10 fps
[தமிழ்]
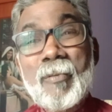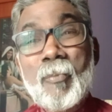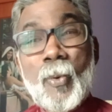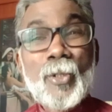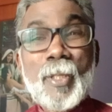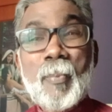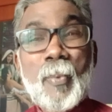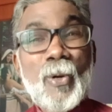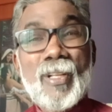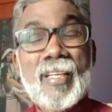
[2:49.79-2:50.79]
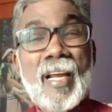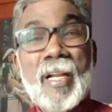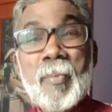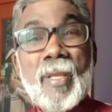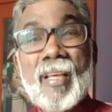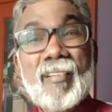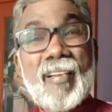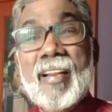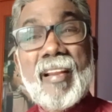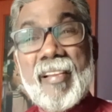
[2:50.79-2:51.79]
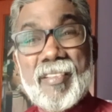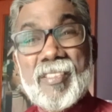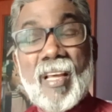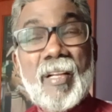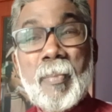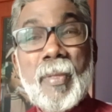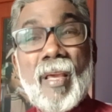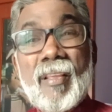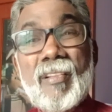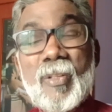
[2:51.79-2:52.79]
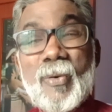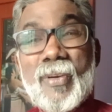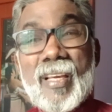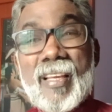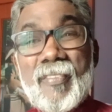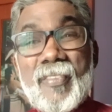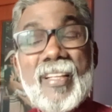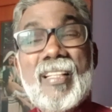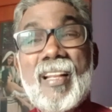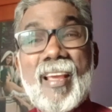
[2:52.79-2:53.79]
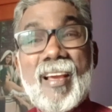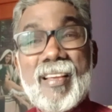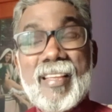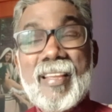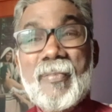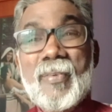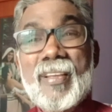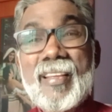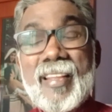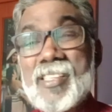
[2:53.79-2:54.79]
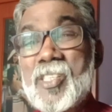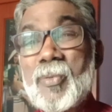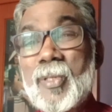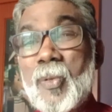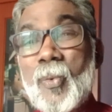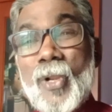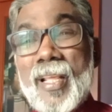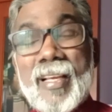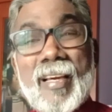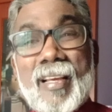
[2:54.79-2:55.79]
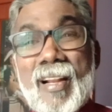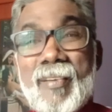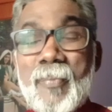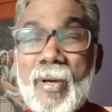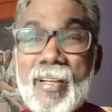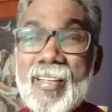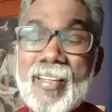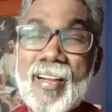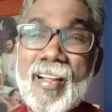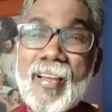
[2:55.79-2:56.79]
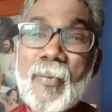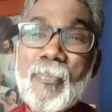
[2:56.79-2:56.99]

போதைப் பொருளுக்கு அடிமையாக ட்ரக் அடிக்ஸ் அடிமையாக இருந்தவங்க விடுதலை ஆகி இயேசுவுக்கு ஊழியக்காரராக மாறியிருக்கிறாங்க